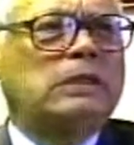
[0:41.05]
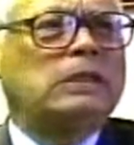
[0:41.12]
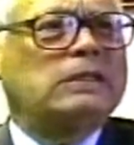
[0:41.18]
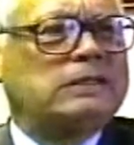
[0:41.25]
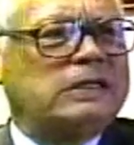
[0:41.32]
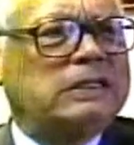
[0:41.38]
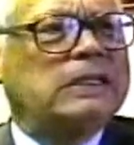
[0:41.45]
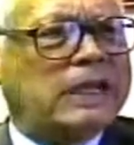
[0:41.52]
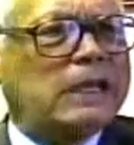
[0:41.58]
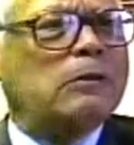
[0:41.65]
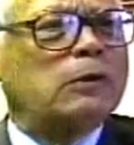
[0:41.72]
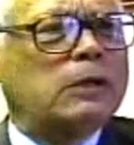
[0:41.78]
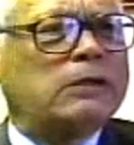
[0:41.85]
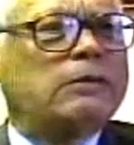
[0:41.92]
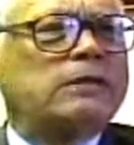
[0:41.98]
decirte qué es lo
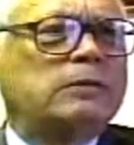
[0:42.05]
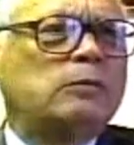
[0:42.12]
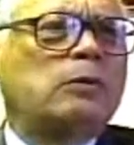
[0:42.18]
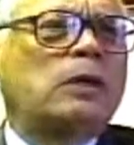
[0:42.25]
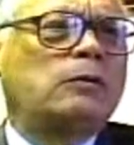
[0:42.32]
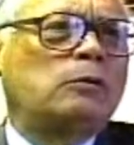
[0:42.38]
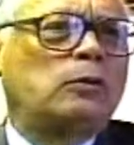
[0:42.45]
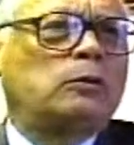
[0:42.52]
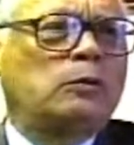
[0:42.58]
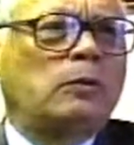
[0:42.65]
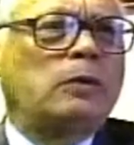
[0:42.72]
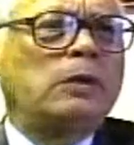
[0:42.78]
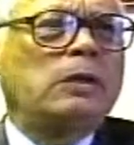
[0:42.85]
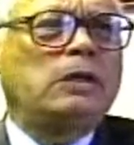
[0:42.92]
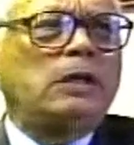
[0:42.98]
que debe ser un adulto
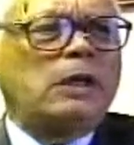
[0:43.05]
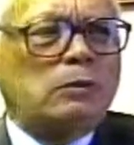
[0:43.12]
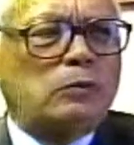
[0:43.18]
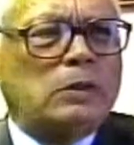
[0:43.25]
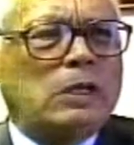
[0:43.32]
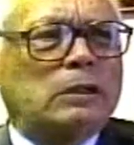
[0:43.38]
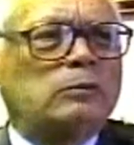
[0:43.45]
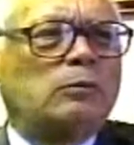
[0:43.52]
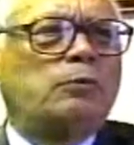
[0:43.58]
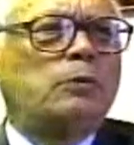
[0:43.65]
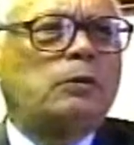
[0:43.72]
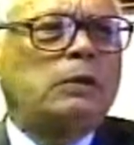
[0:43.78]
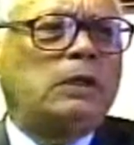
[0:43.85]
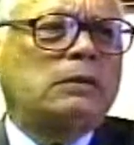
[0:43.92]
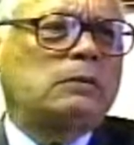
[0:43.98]
en un acto
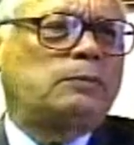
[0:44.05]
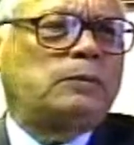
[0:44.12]
público,